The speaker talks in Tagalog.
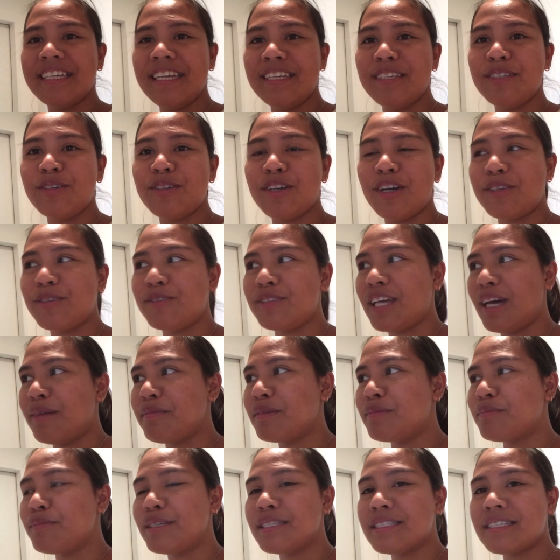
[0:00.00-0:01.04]
Yan yung ano
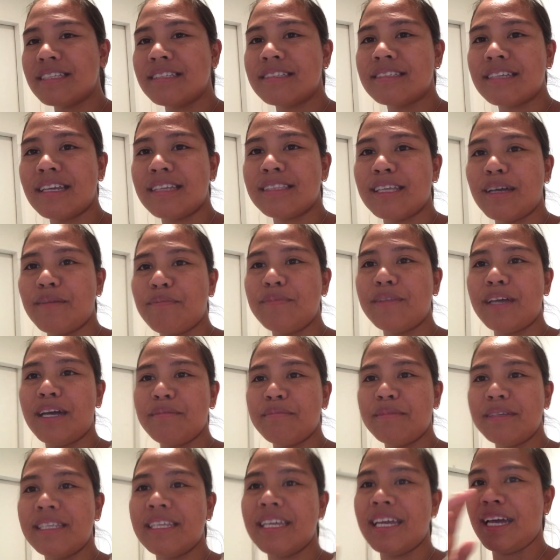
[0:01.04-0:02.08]
namin, minsan set up
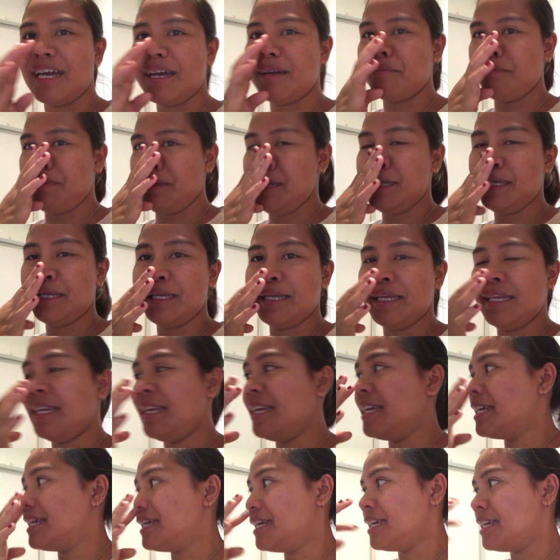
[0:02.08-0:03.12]
namin ni Habi.
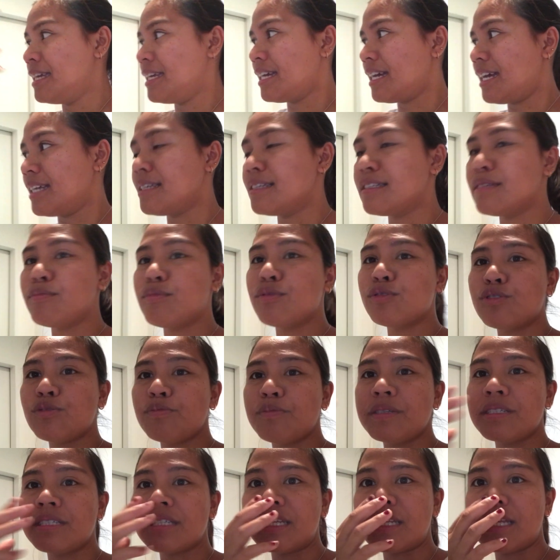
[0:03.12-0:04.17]
Kasi si Bunso
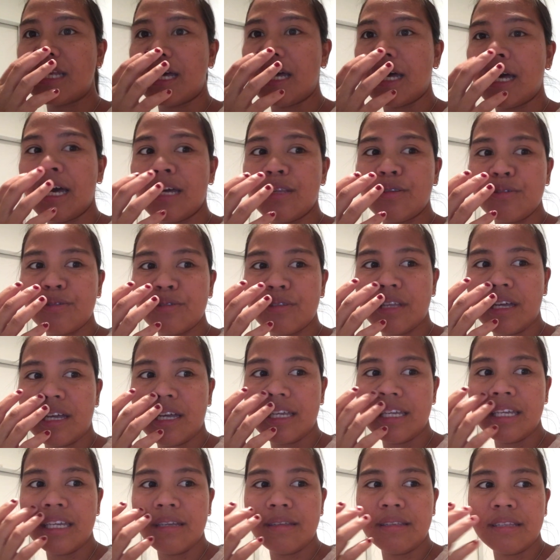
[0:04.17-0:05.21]
minsan na, ano, na,
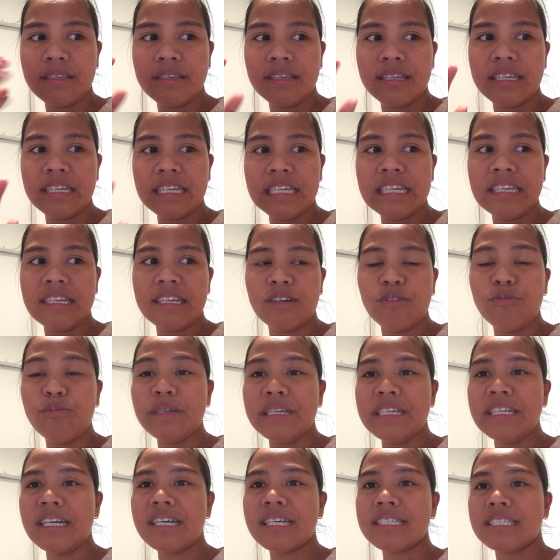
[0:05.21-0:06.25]

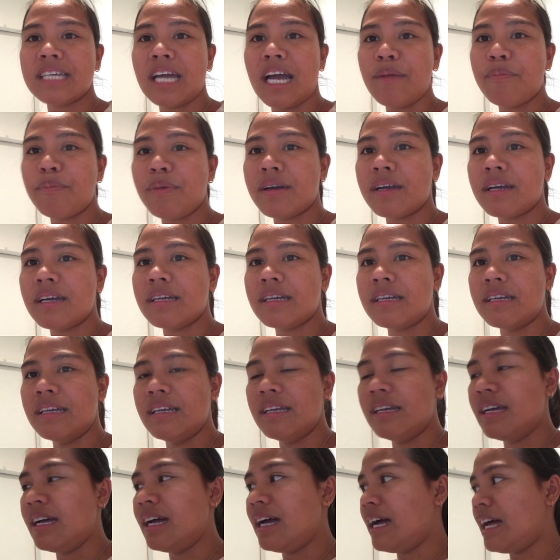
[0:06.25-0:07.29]
umiiyak siya pag
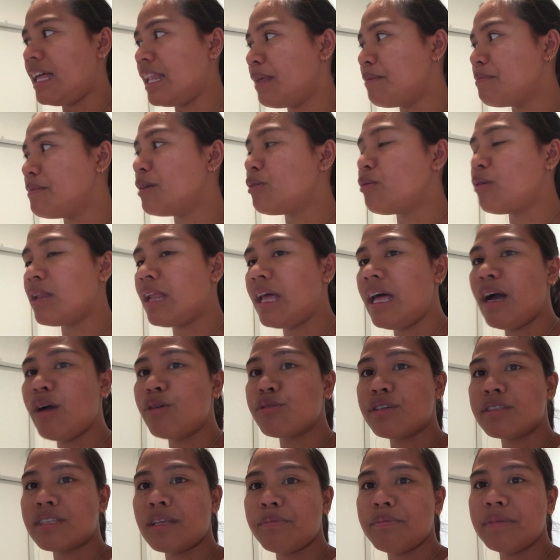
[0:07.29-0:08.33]
alam niyang wala
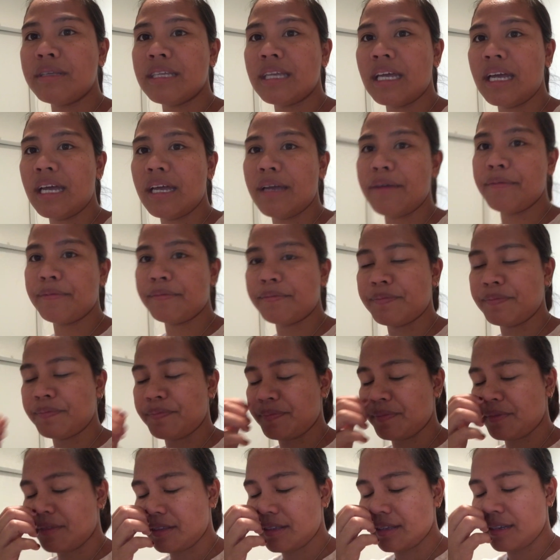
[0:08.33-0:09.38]
ako sa tabi niya.
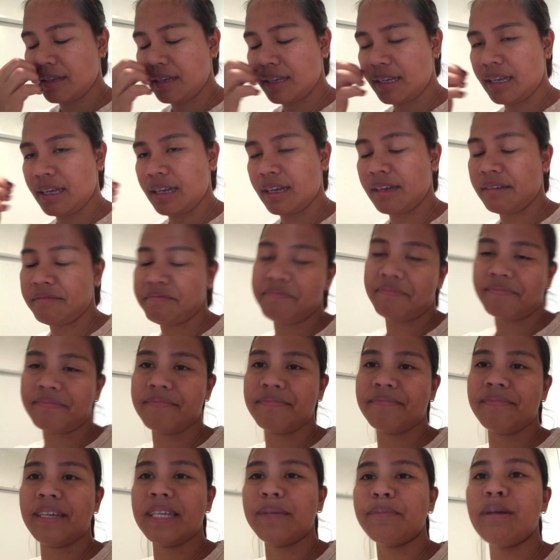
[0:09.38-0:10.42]
Kaya,
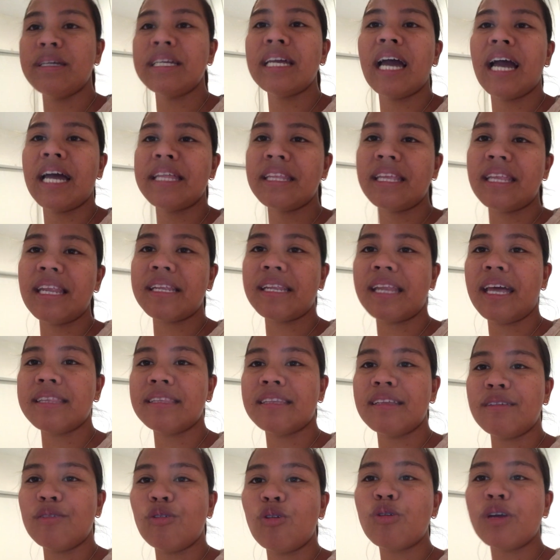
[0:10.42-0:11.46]
kaya bayaan na lang
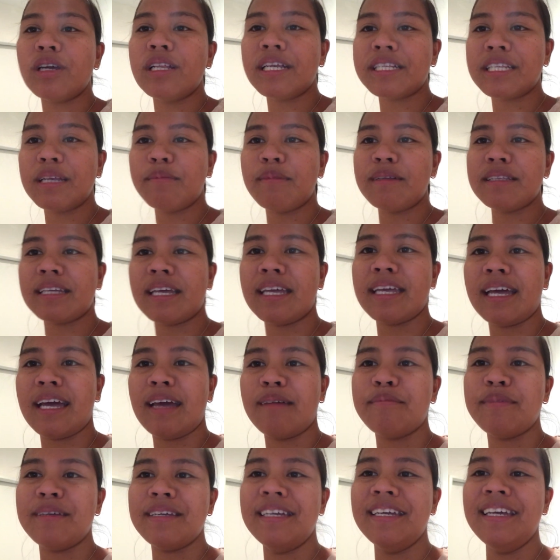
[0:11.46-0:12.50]
natin. Okay lang naman kay
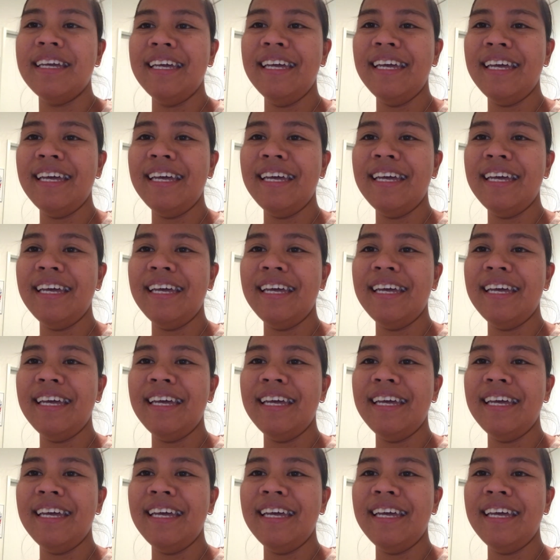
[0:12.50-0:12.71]
Habi.